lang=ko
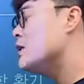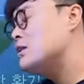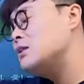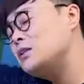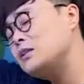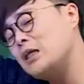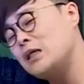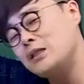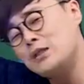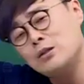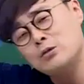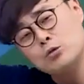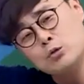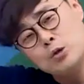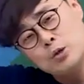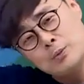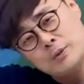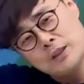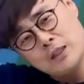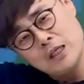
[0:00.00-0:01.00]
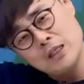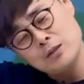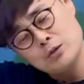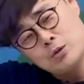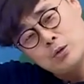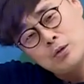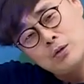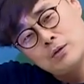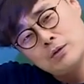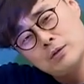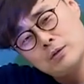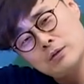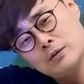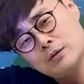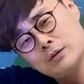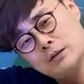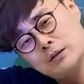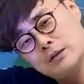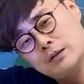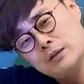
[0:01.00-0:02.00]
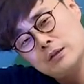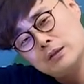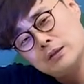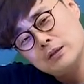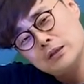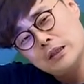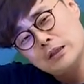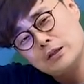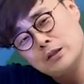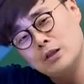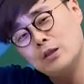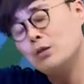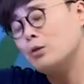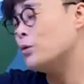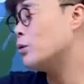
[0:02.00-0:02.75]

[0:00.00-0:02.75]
스트레칭도 좀 이렇게 하시고 됐죠?